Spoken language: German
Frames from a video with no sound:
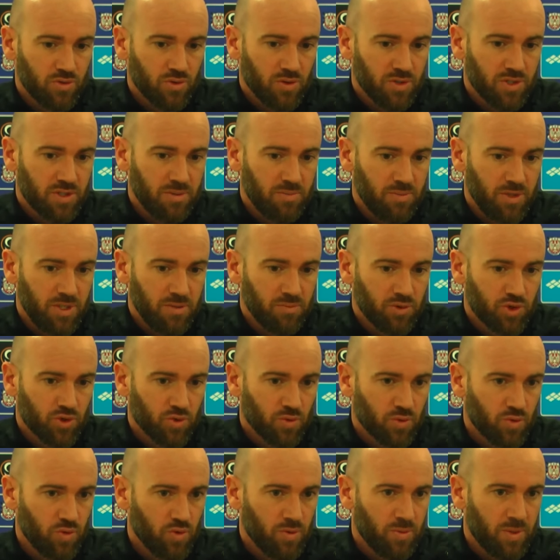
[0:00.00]
trotzdem eben
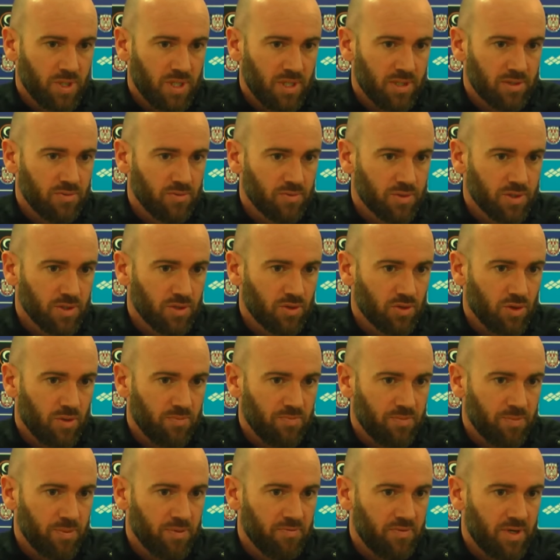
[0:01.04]
Struktur behalten und den
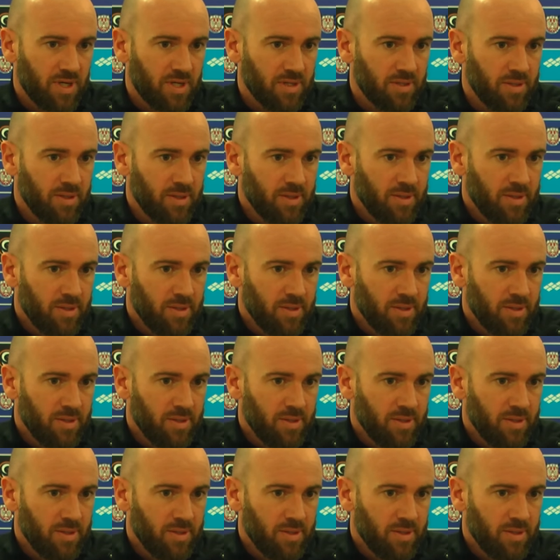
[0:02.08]
Kopf bewahren,